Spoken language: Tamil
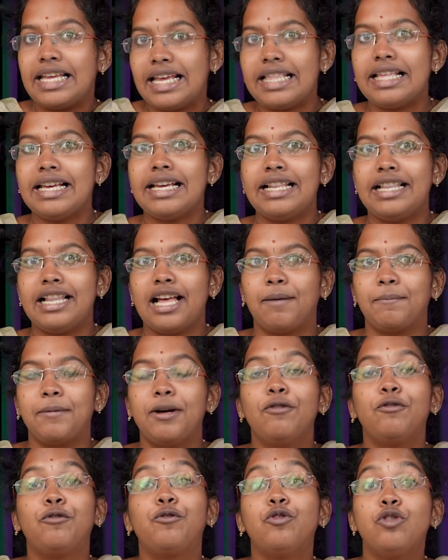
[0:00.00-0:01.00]
இது
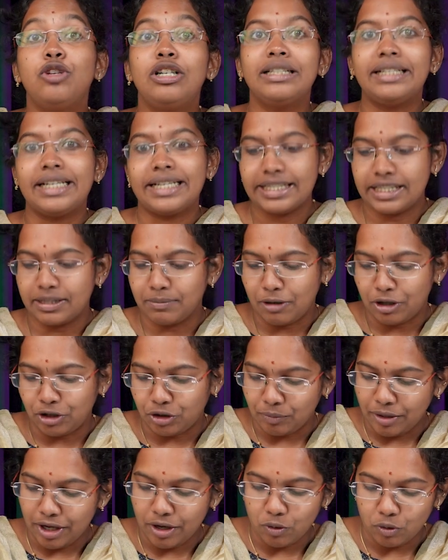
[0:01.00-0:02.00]
இல்லாமல் ஃபுல் டெஸ்ட்
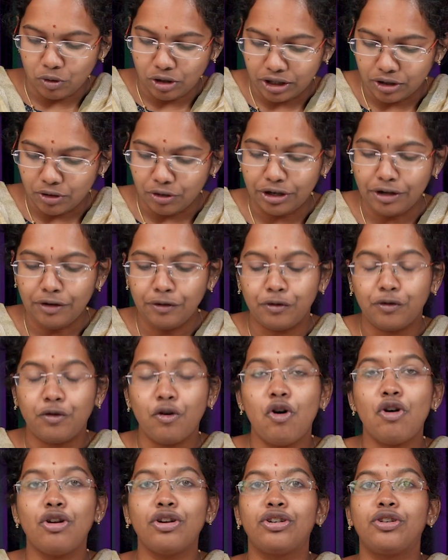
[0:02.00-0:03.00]
மட்டுமே உங்களுக்கு ஒரு
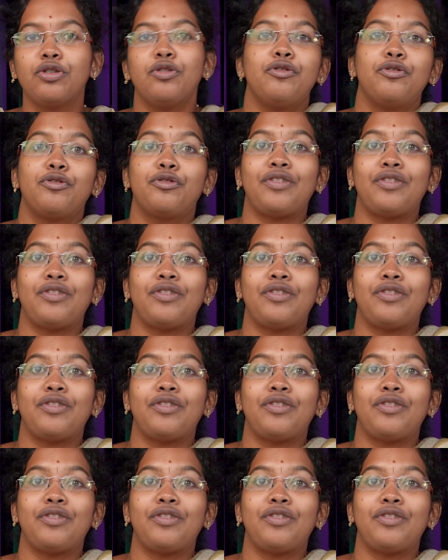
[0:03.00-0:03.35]
ஃபோர் டு